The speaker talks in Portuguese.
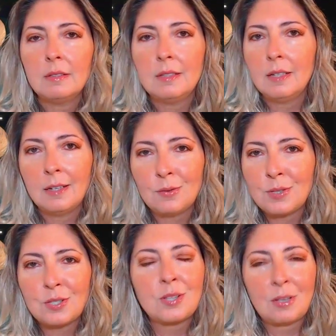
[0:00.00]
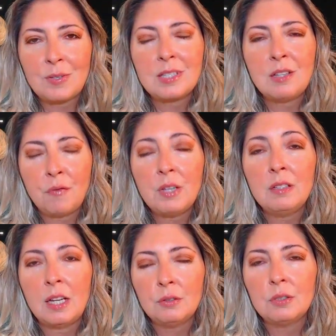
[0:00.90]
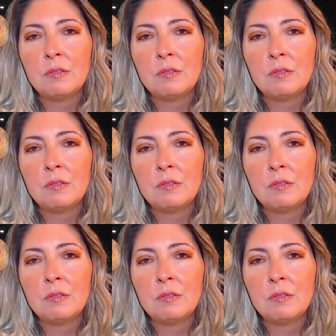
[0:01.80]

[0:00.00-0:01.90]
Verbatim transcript: Não, você só estava se defendendo.